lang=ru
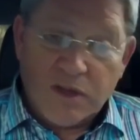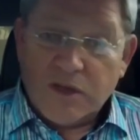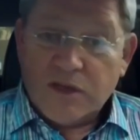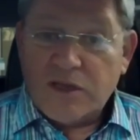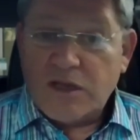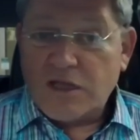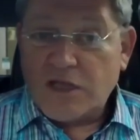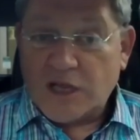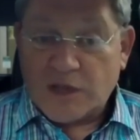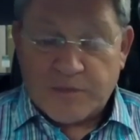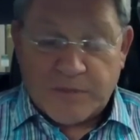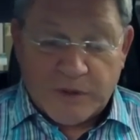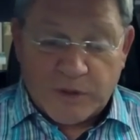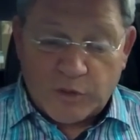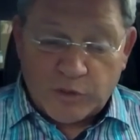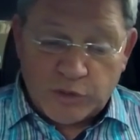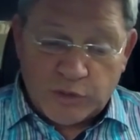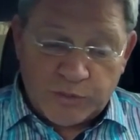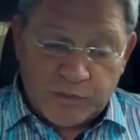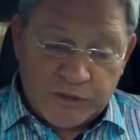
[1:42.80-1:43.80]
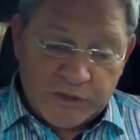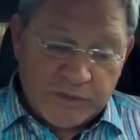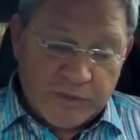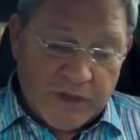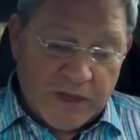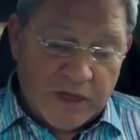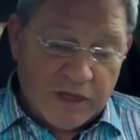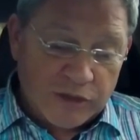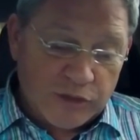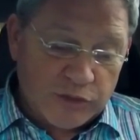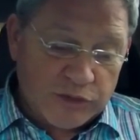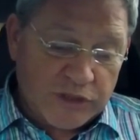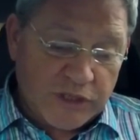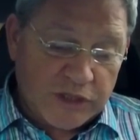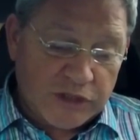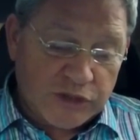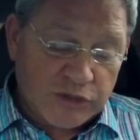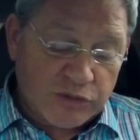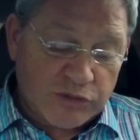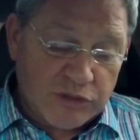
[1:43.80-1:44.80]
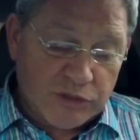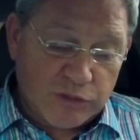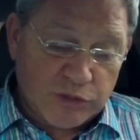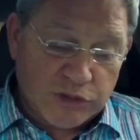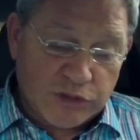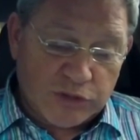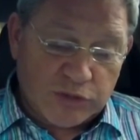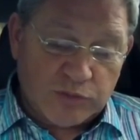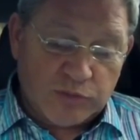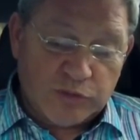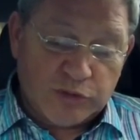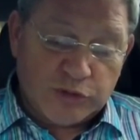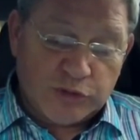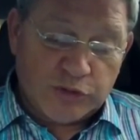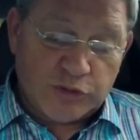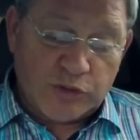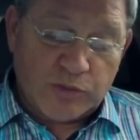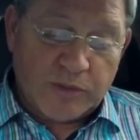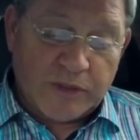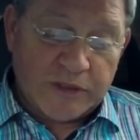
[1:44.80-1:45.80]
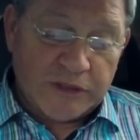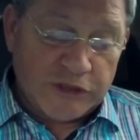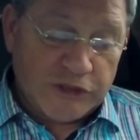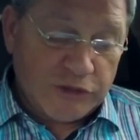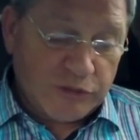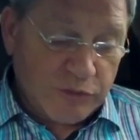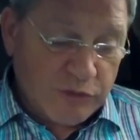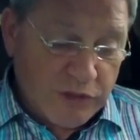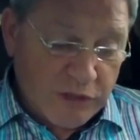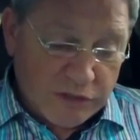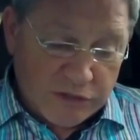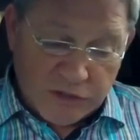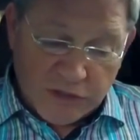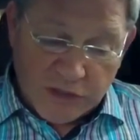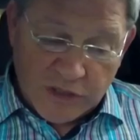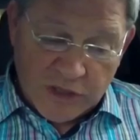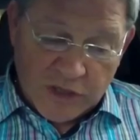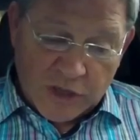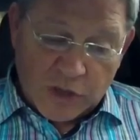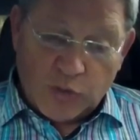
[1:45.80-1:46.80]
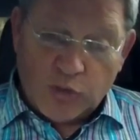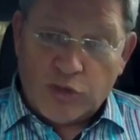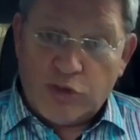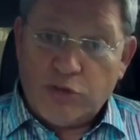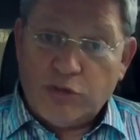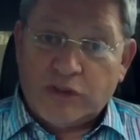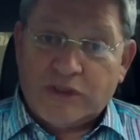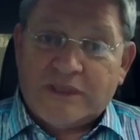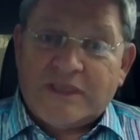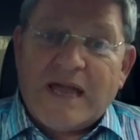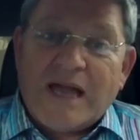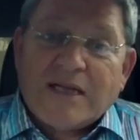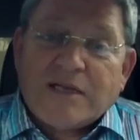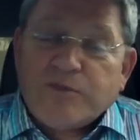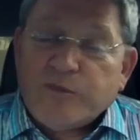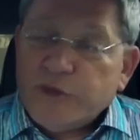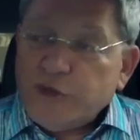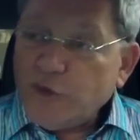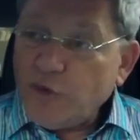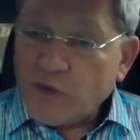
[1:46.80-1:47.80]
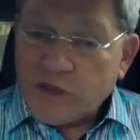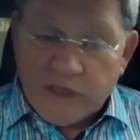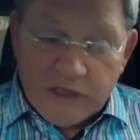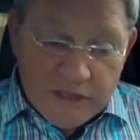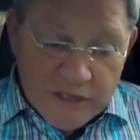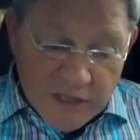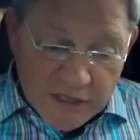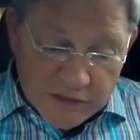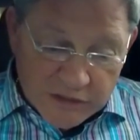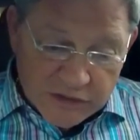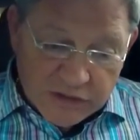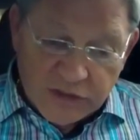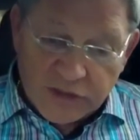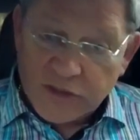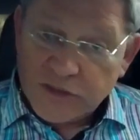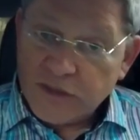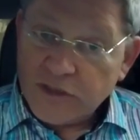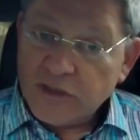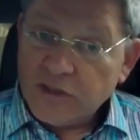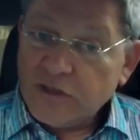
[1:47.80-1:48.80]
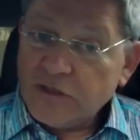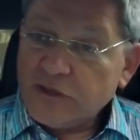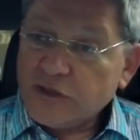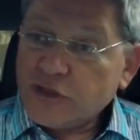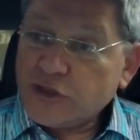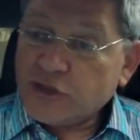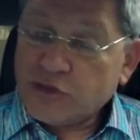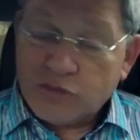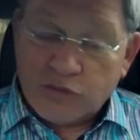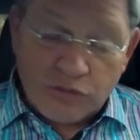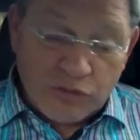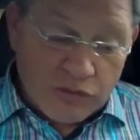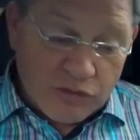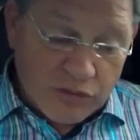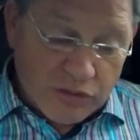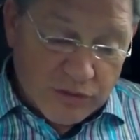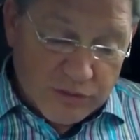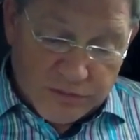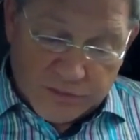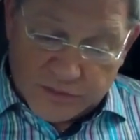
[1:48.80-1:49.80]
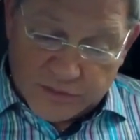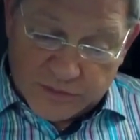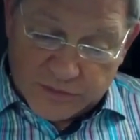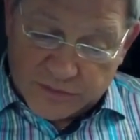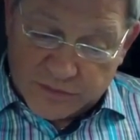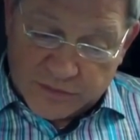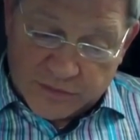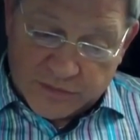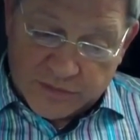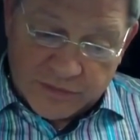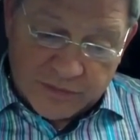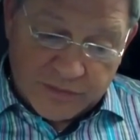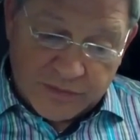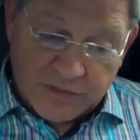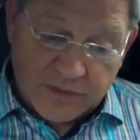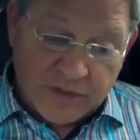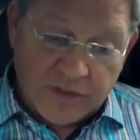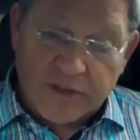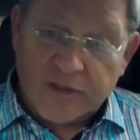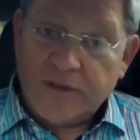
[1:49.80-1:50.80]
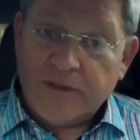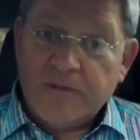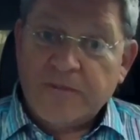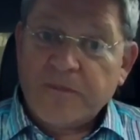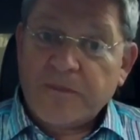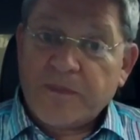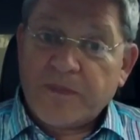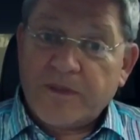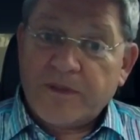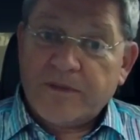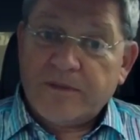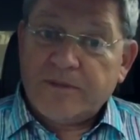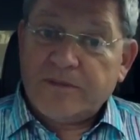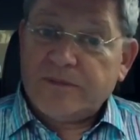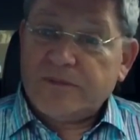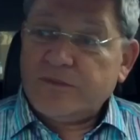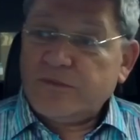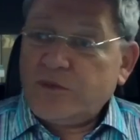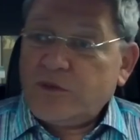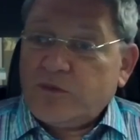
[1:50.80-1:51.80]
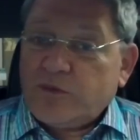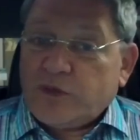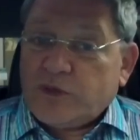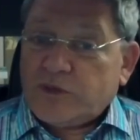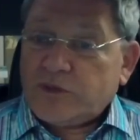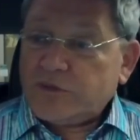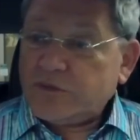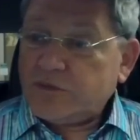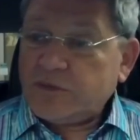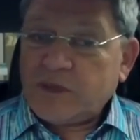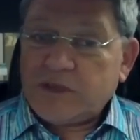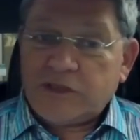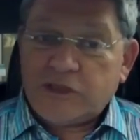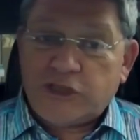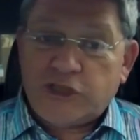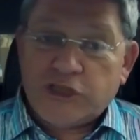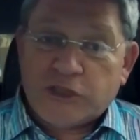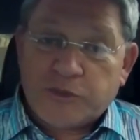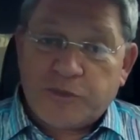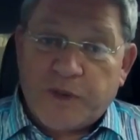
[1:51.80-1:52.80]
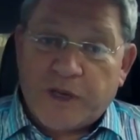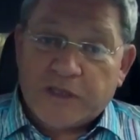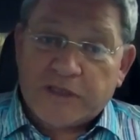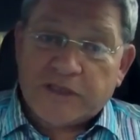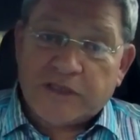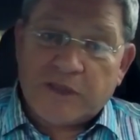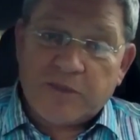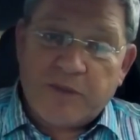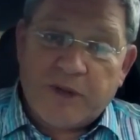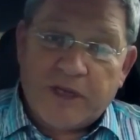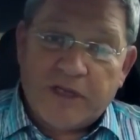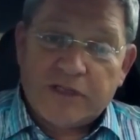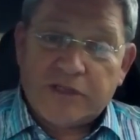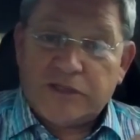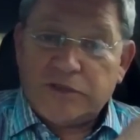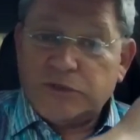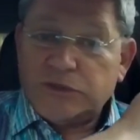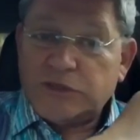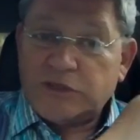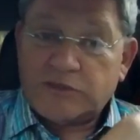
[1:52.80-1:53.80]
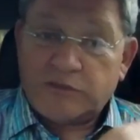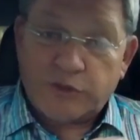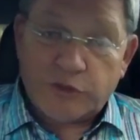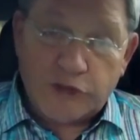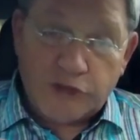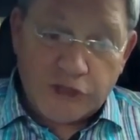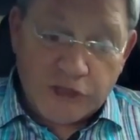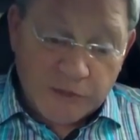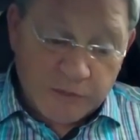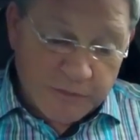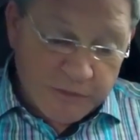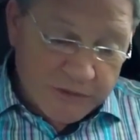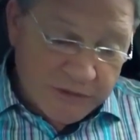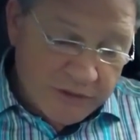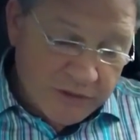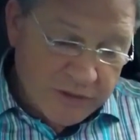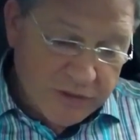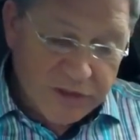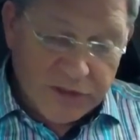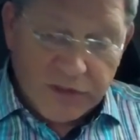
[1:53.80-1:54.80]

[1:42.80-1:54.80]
Я так по ходу письма хочу сказать, что девушка думает, что у нее мало чего есть, у нее так много есть, что э, э, вот, знаете, черпак сломается, вот это все черпать,